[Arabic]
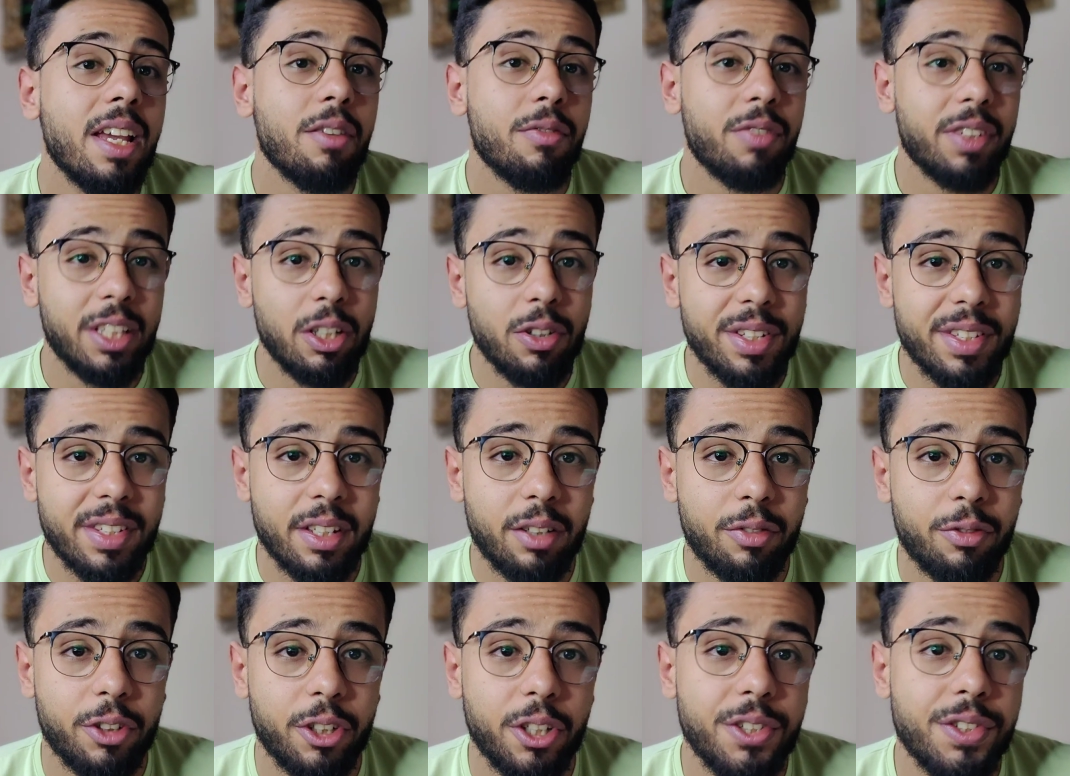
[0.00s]
فدواء
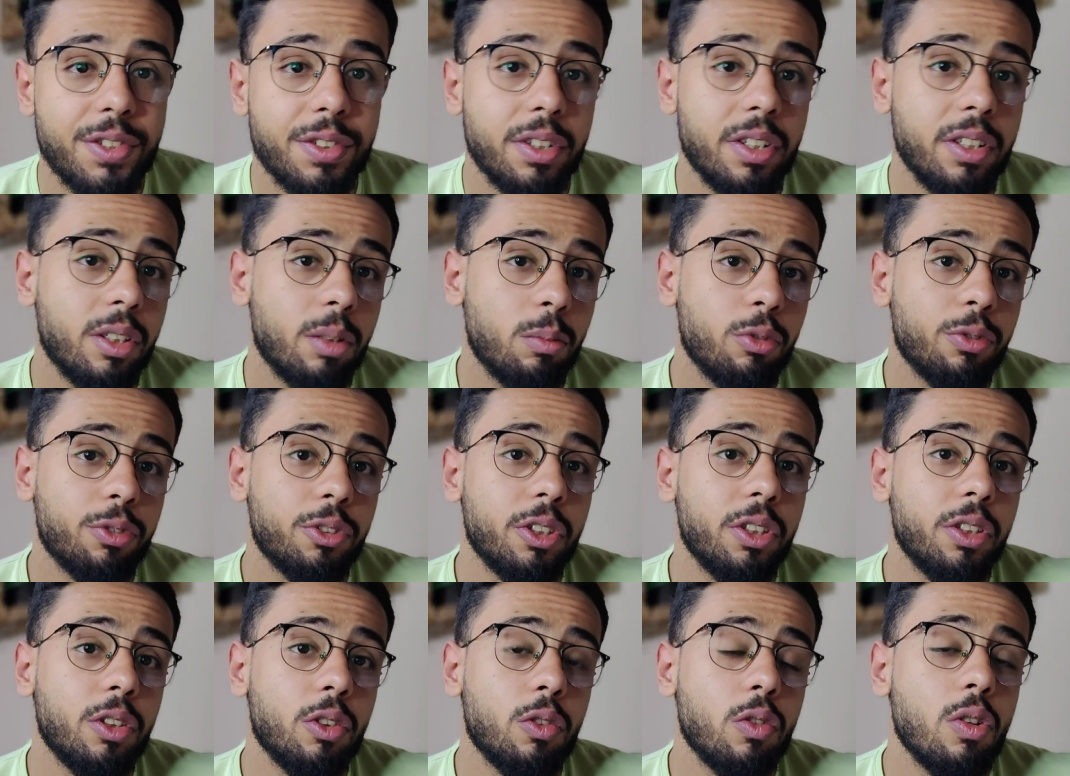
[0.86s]
زي الفينسترايد
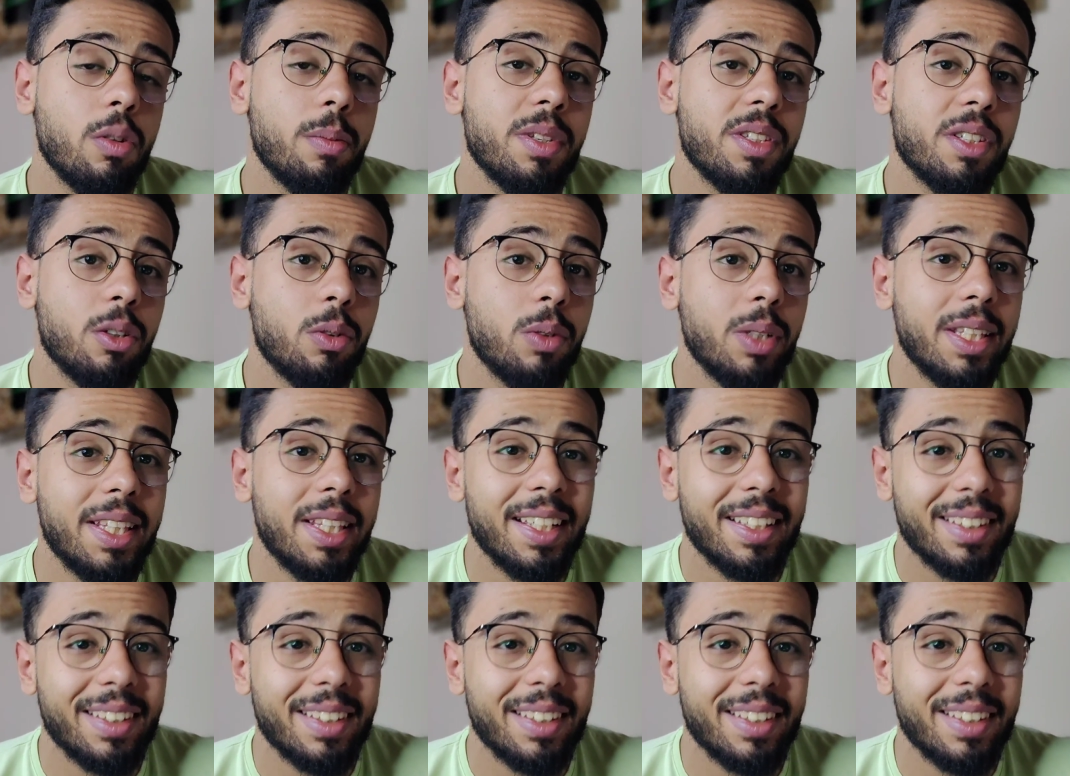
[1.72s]
المفترض ان هو بيزود